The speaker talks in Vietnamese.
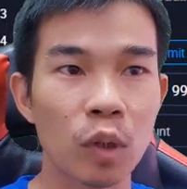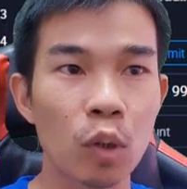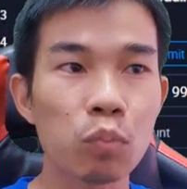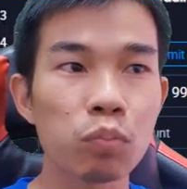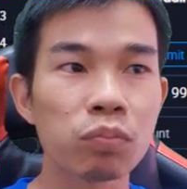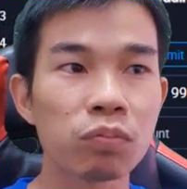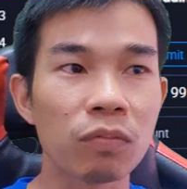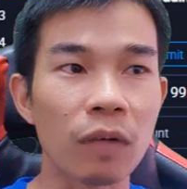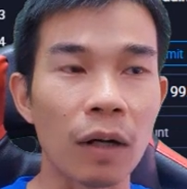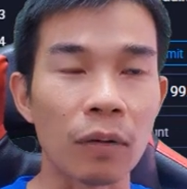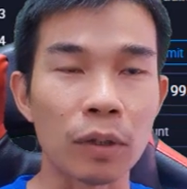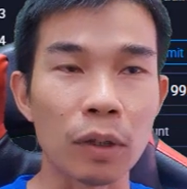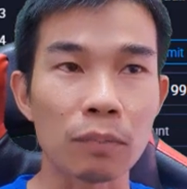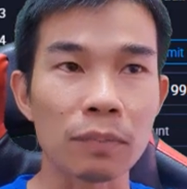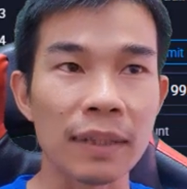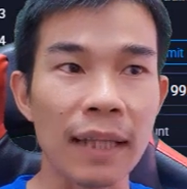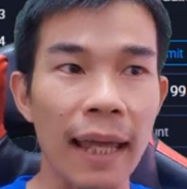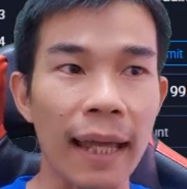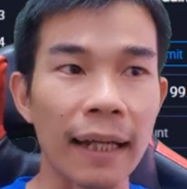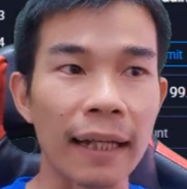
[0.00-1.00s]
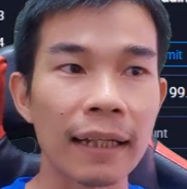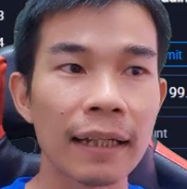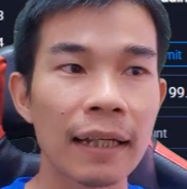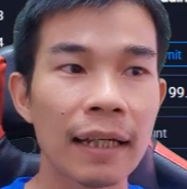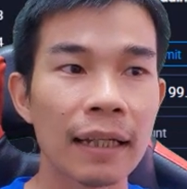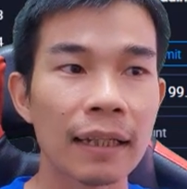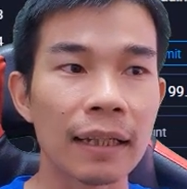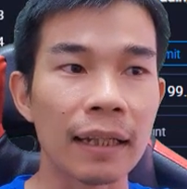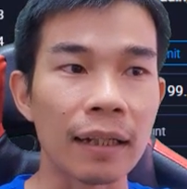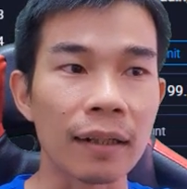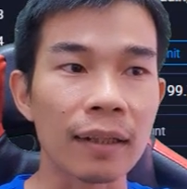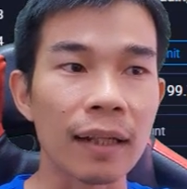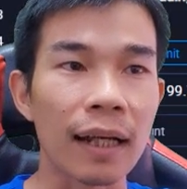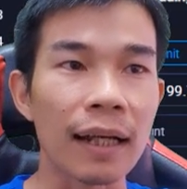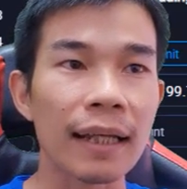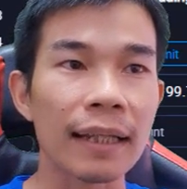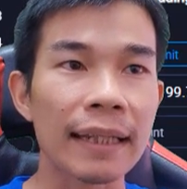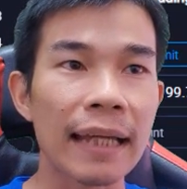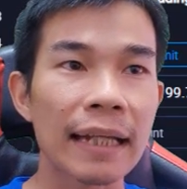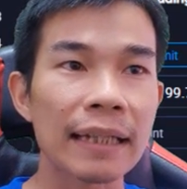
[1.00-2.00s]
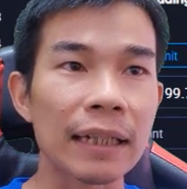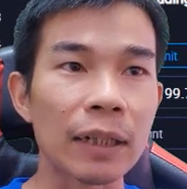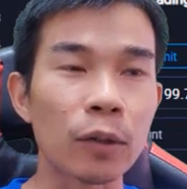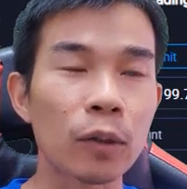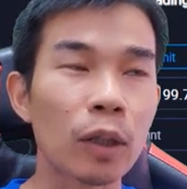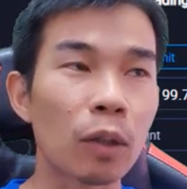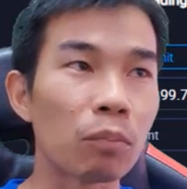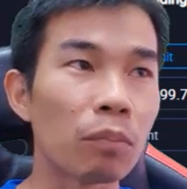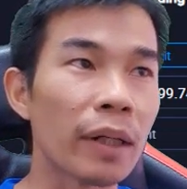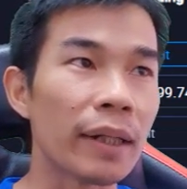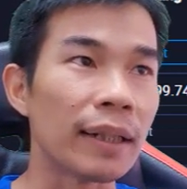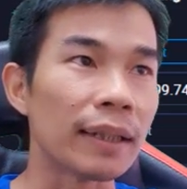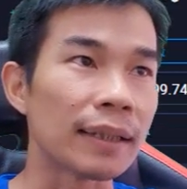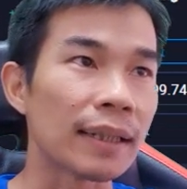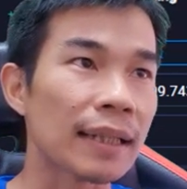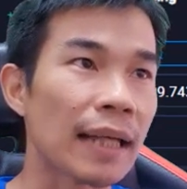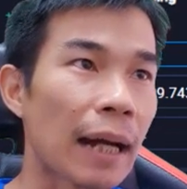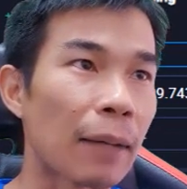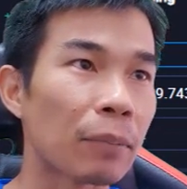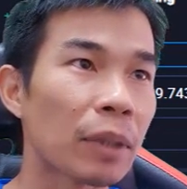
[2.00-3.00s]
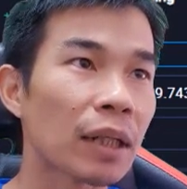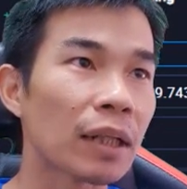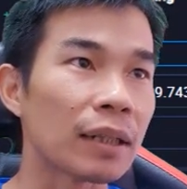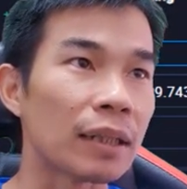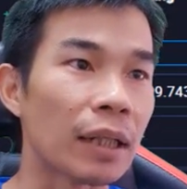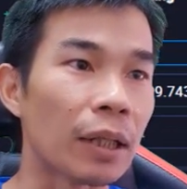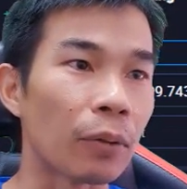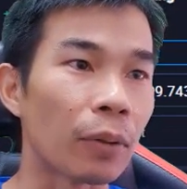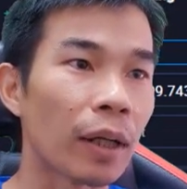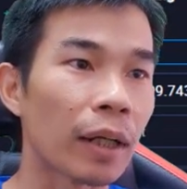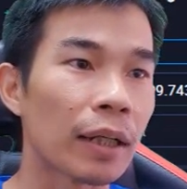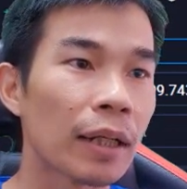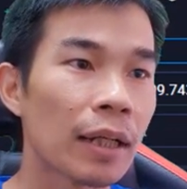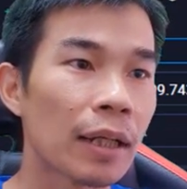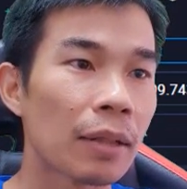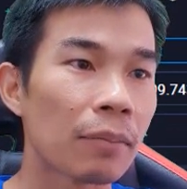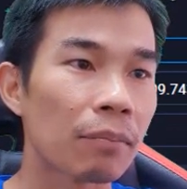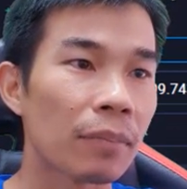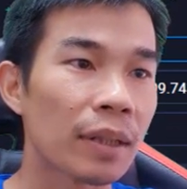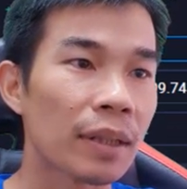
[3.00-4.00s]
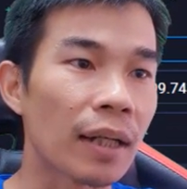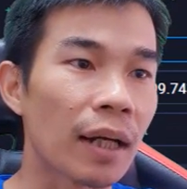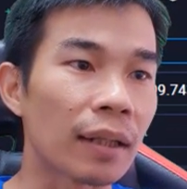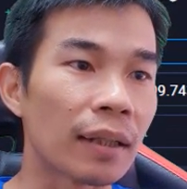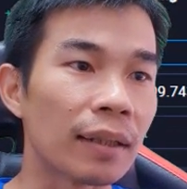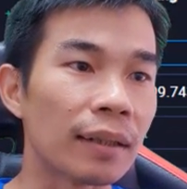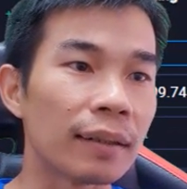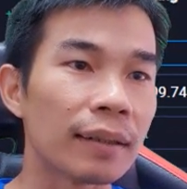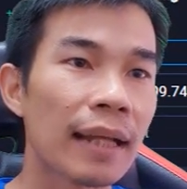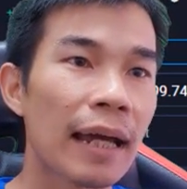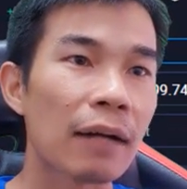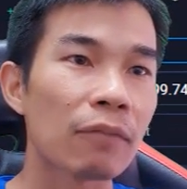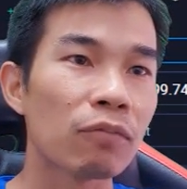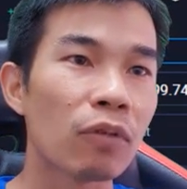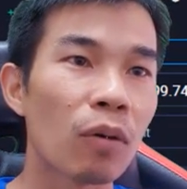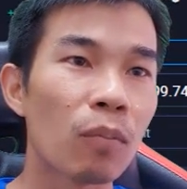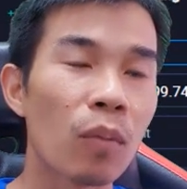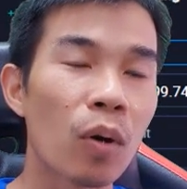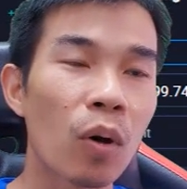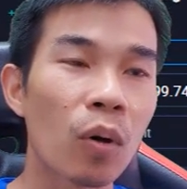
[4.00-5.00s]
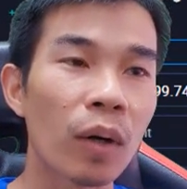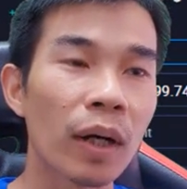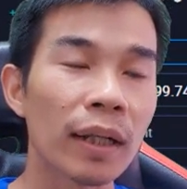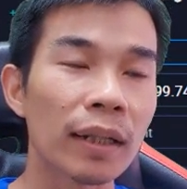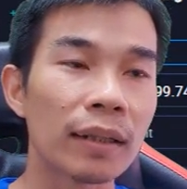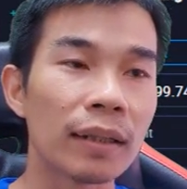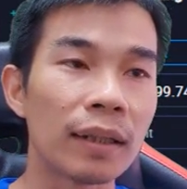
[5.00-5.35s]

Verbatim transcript: rút vào trong sàn ấy, thì có thể là giá trị của đồng Pi này sẽ giảm rất là nhiều ha. Bây giờ thì đang FOMO á,